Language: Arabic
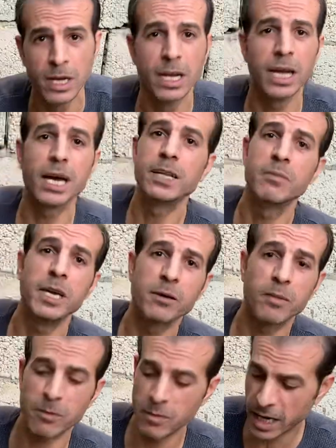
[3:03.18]
لغايه ما
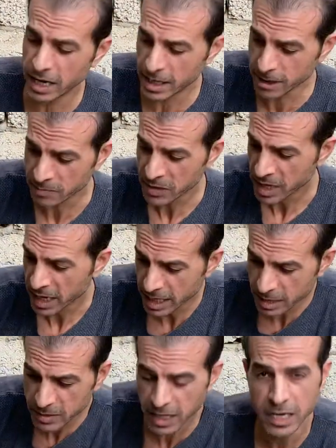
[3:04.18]
يكبر معانا
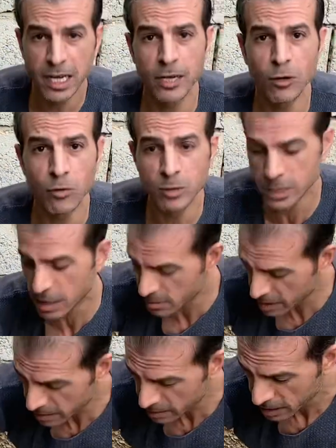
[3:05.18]
هنبدا نلاقي الروس
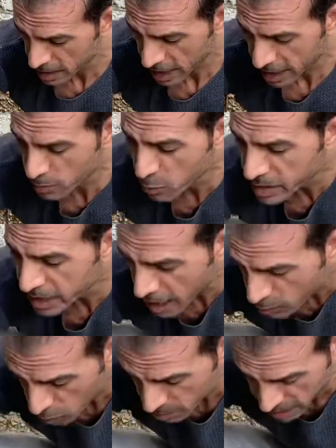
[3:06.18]
كبرت انا ممكن
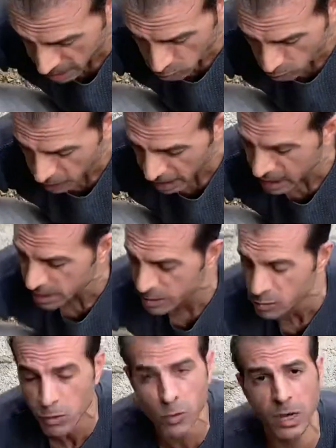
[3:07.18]
انقل من هدول واخلي
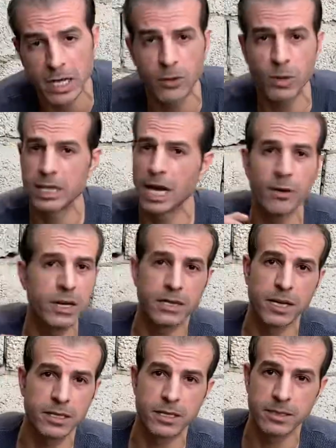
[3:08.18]
بين كل واحده واحده حوالي
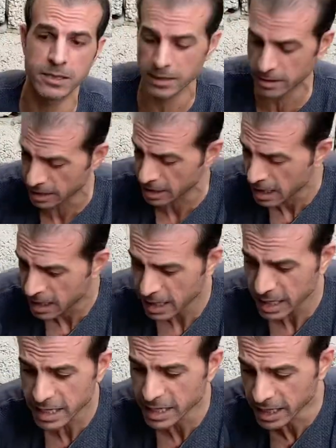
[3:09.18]
30 سم
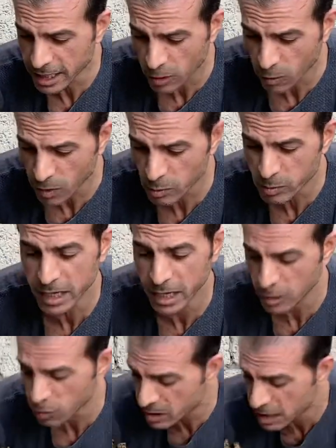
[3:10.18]
لكن احنا هو ممكن
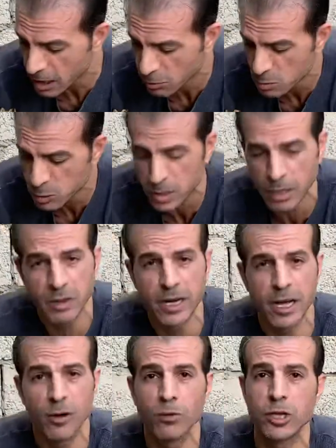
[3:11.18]
اخليهم كده او
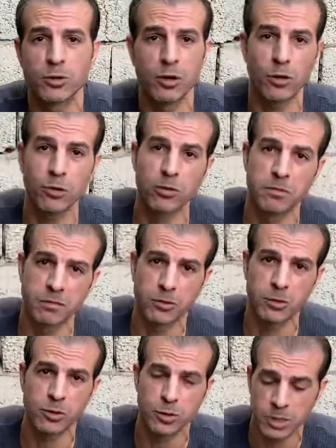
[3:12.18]
مستقبلا انقل شويه احطهم في
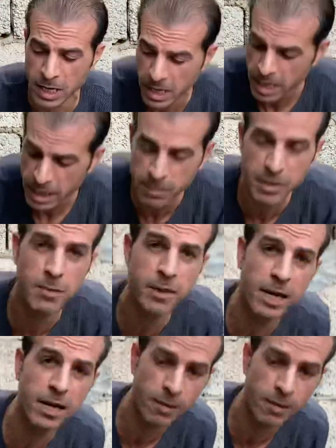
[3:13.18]
قصص يبقى المكان